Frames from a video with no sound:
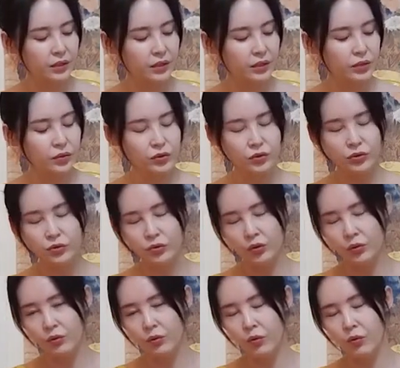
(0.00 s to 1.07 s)
이현수도
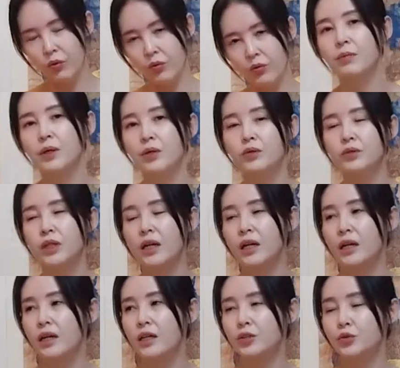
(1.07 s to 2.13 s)
있고
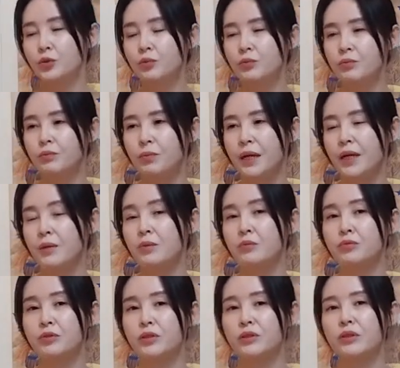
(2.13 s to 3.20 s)
배우자 좀 바람이
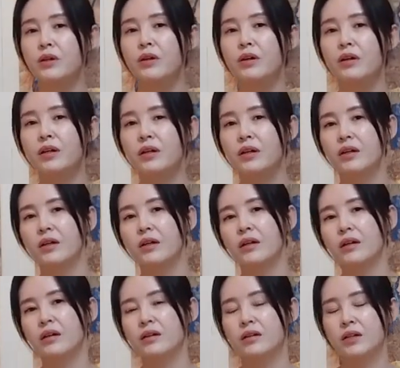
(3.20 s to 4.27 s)
불어서 네.
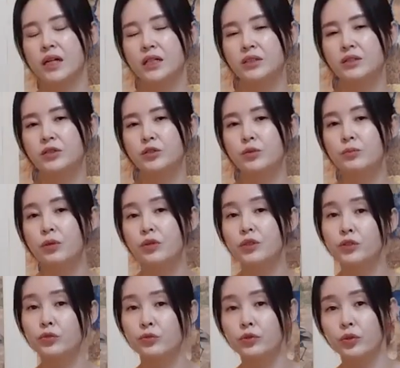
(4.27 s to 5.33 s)
어, 가정을 좀 버릴 수도